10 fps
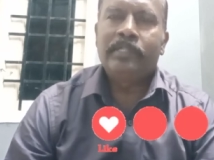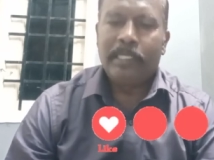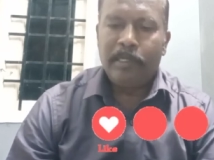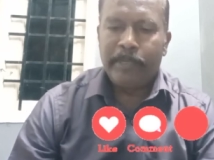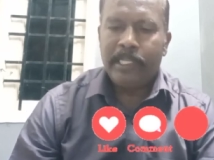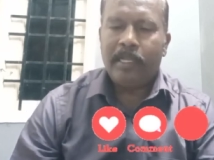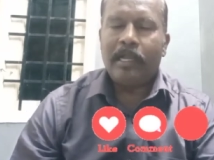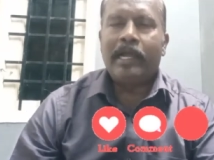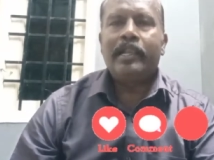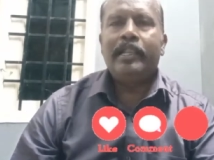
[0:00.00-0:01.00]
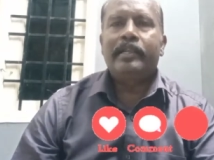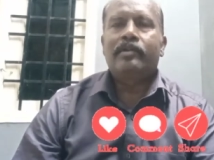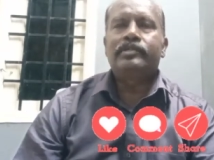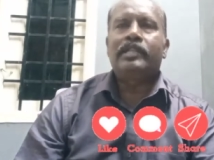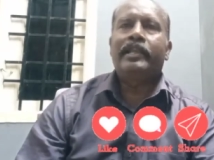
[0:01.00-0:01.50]
என்ன எப்படின்னா ஆன்லைன்
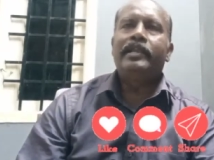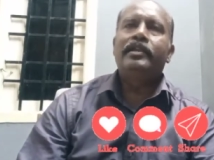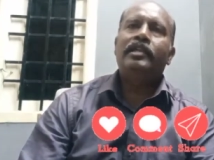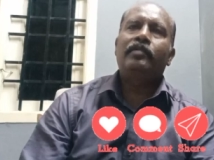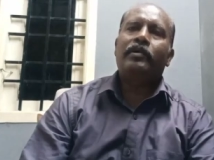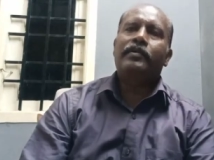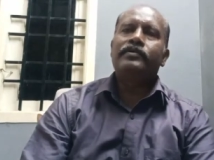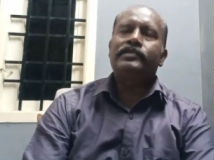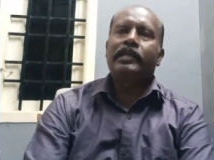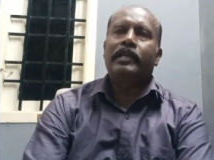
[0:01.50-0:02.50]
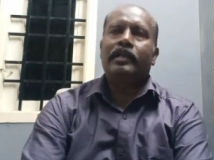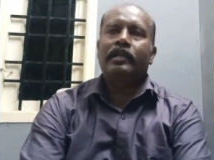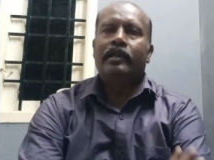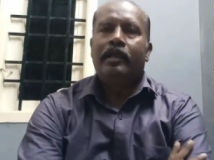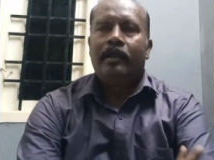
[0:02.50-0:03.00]
கவுன்சிலிங் ரெண்டு டைப் ஆஃப் கவுன்சிலிங்
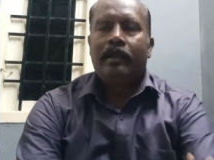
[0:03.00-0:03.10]
இருக்குது